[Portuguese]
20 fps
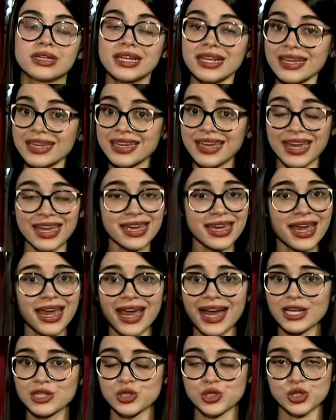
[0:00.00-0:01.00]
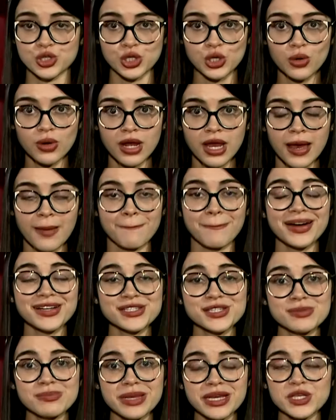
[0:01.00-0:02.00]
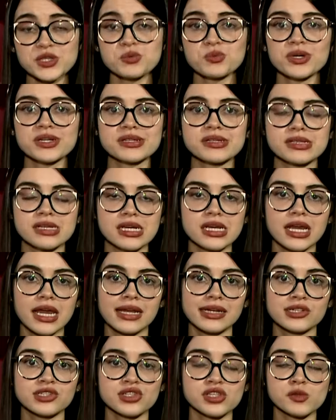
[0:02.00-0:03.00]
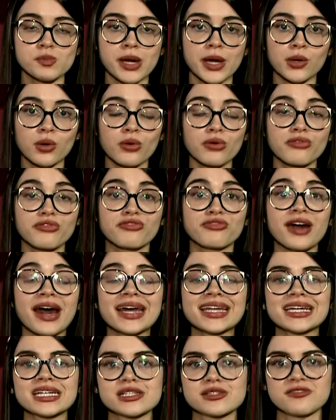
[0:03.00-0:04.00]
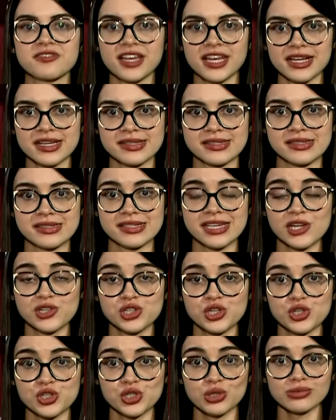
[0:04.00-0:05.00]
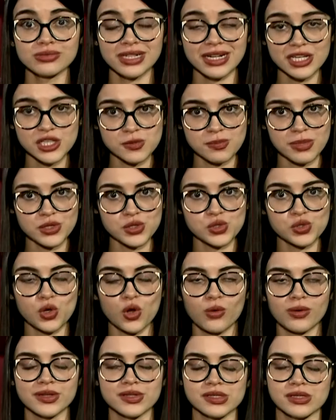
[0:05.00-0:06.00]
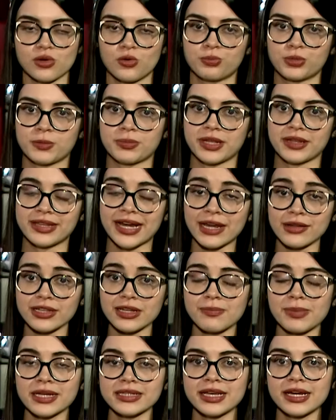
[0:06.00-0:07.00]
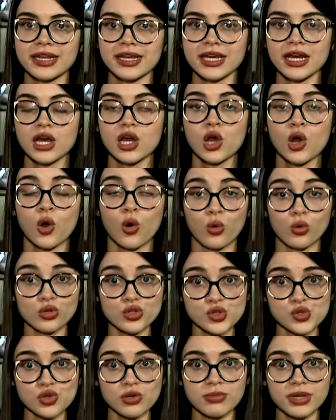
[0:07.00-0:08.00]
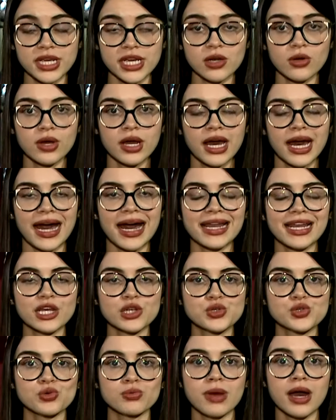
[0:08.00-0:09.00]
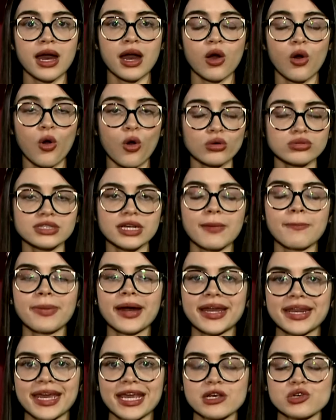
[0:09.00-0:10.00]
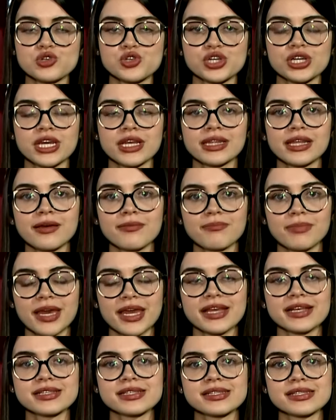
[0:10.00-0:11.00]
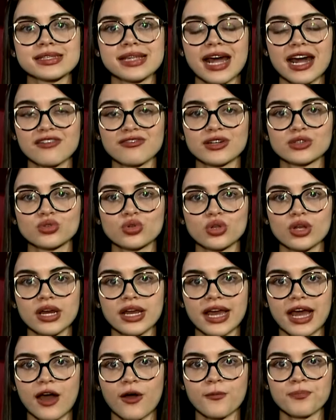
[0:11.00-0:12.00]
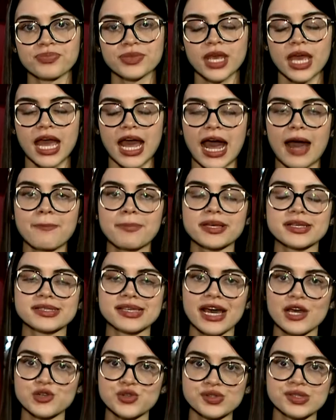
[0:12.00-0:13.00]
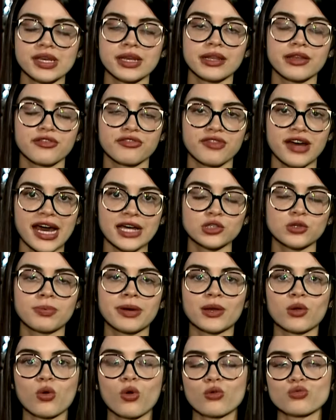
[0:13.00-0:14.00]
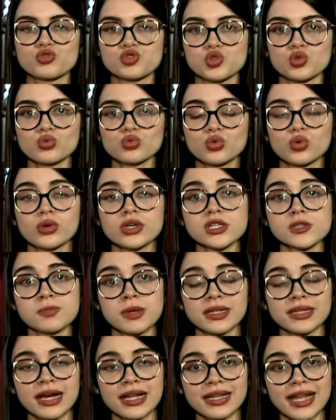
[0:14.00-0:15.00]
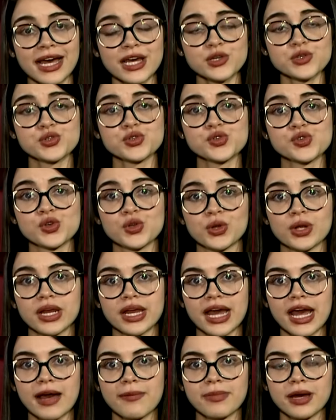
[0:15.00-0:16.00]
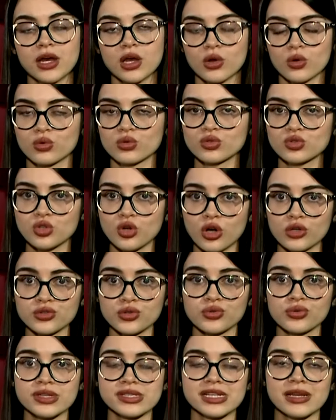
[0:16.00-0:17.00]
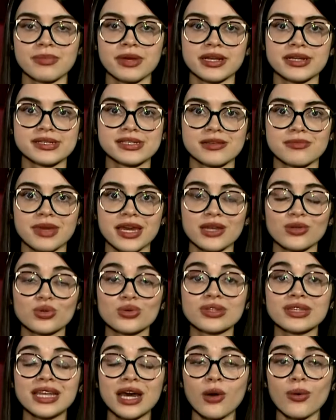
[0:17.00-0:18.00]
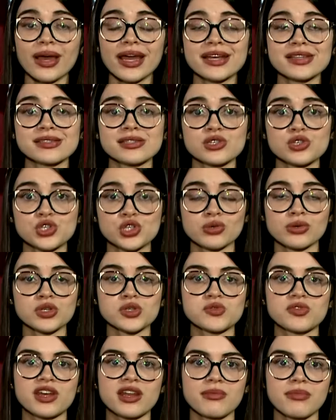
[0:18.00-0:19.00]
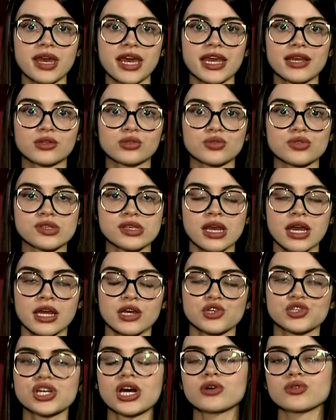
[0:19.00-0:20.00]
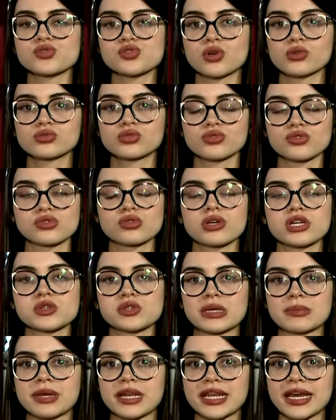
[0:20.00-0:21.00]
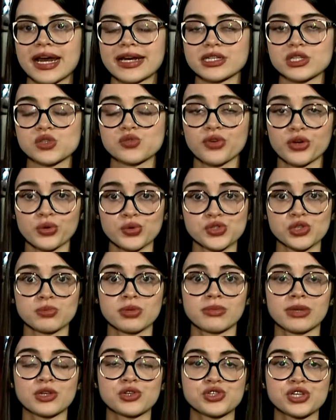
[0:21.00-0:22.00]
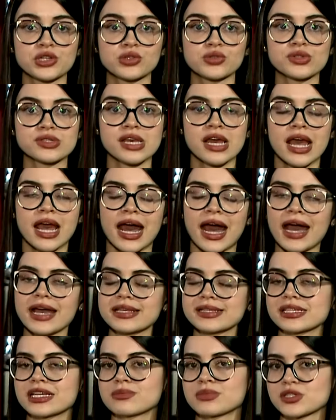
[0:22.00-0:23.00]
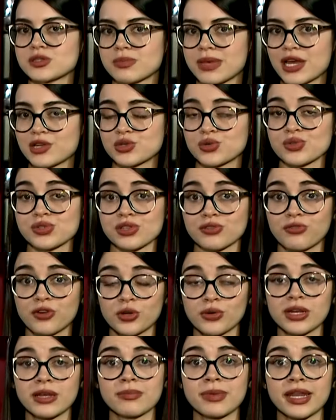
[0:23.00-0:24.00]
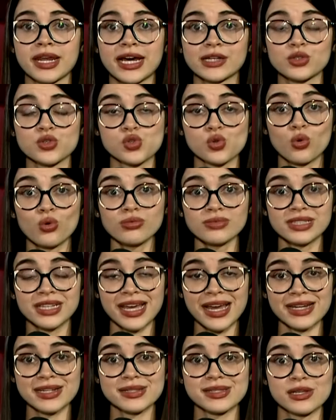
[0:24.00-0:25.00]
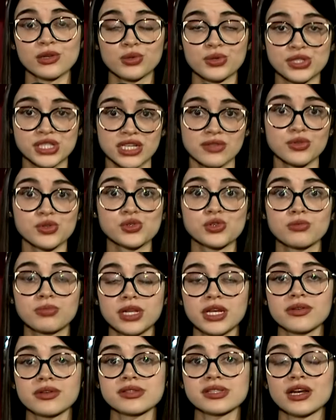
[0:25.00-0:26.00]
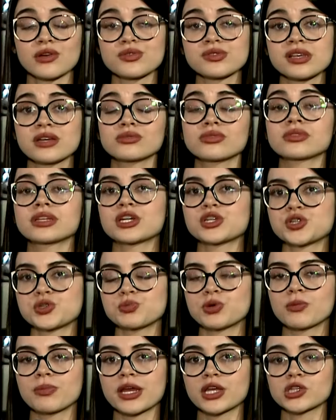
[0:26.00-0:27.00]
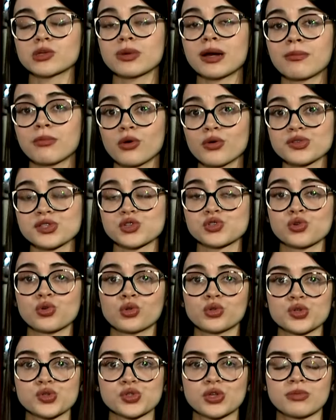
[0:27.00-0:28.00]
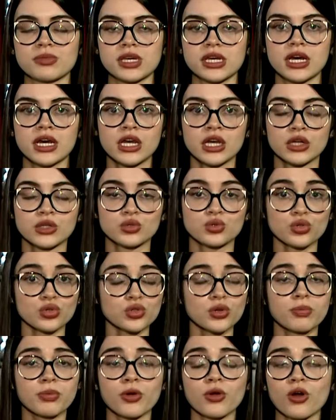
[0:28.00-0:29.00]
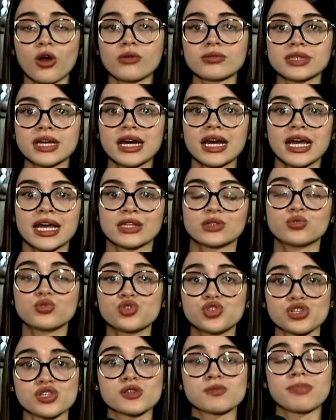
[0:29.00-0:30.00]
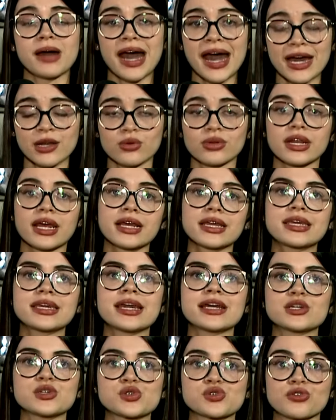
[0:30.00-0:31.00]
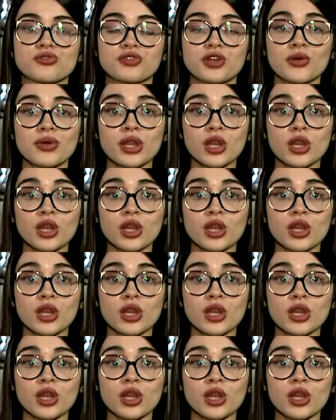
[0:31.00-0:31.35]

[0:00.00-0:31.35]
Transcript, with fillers: Ninguém reagiu, mas mesmo assim ele disparou várias vezes e atingiu três pessoas: o proprietário da padaria, o sobrinho, além de uma outra parente que também estava no local. Apesar de ser levado para para o conjunto hospitalar de Sorocaba, o dono do estabelecimento não resistiu aos ferimentos. Já os outros dois familiares foram submetidos a exames médicos e foram liberados. Um deles, inclusive o sobrinho, está usando neste momento uma bolsa de colostomia, tudo por conta do disparo né, que ele sofreu.